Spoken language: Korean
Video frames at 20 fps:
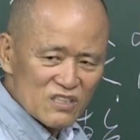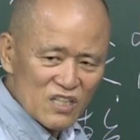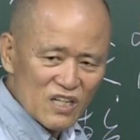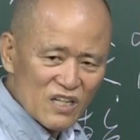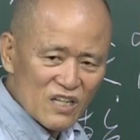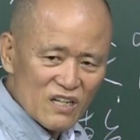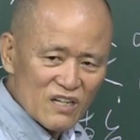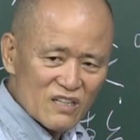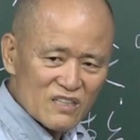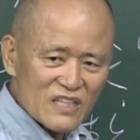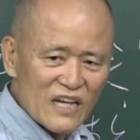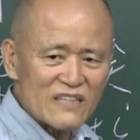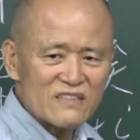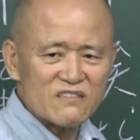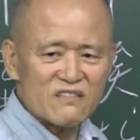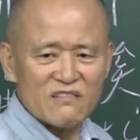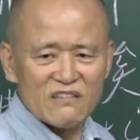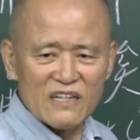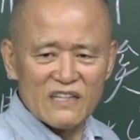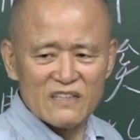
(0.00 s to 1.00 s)
세계를 다
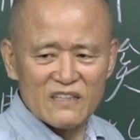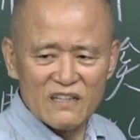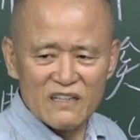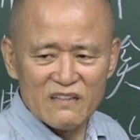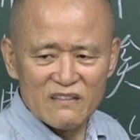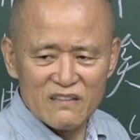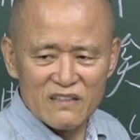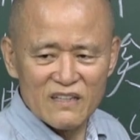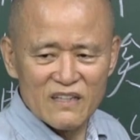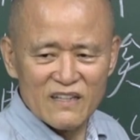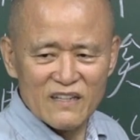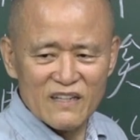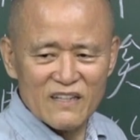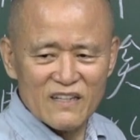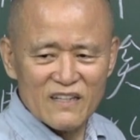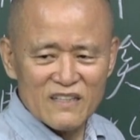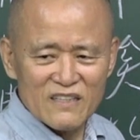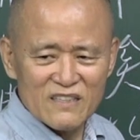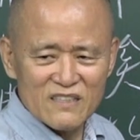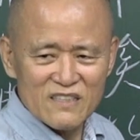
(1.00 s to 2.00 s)
드러낸다.
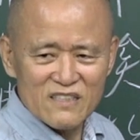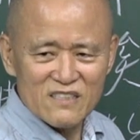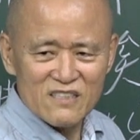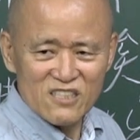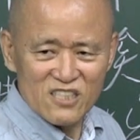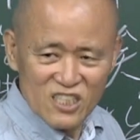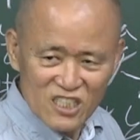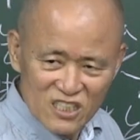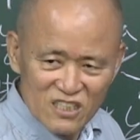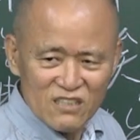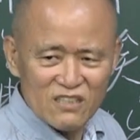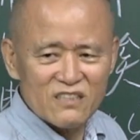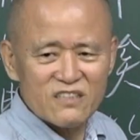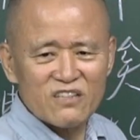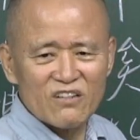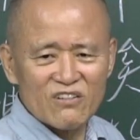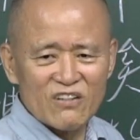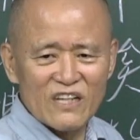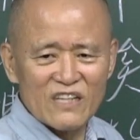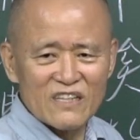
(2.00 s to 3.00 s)
신을
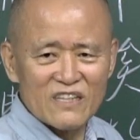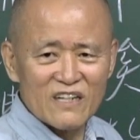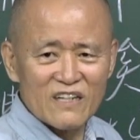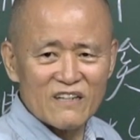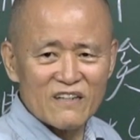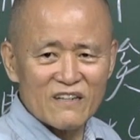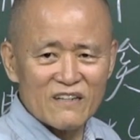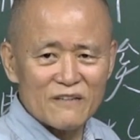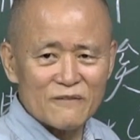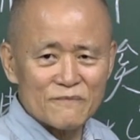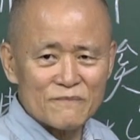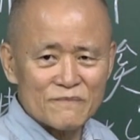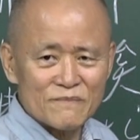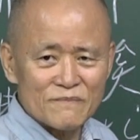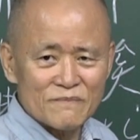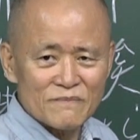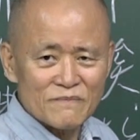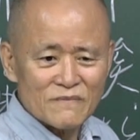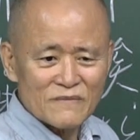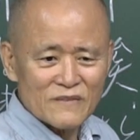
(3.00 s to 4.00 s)
드러낸다.
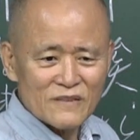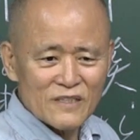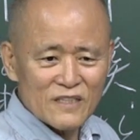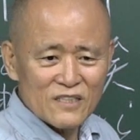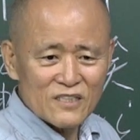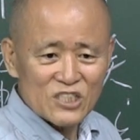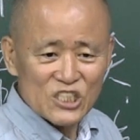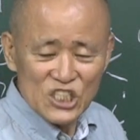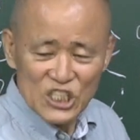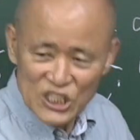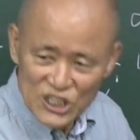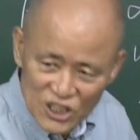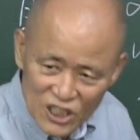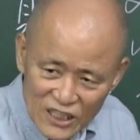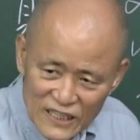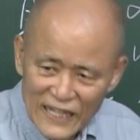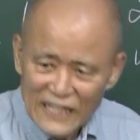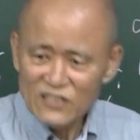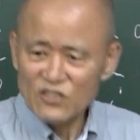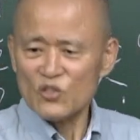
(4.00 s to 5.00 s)

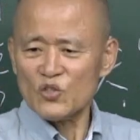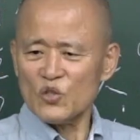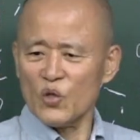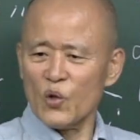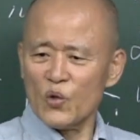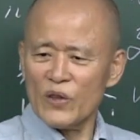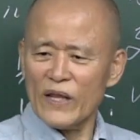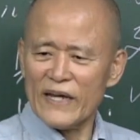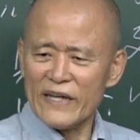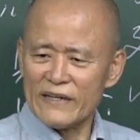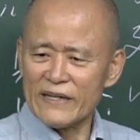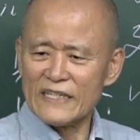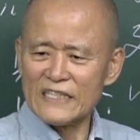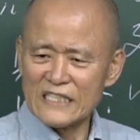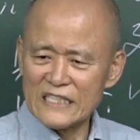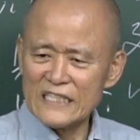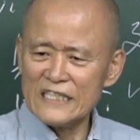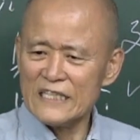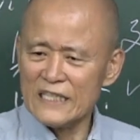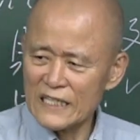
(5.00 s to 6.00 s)
신을 가지고 논다 이거야.
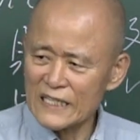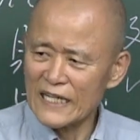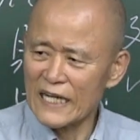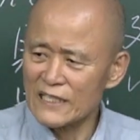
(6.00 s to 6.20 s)
신을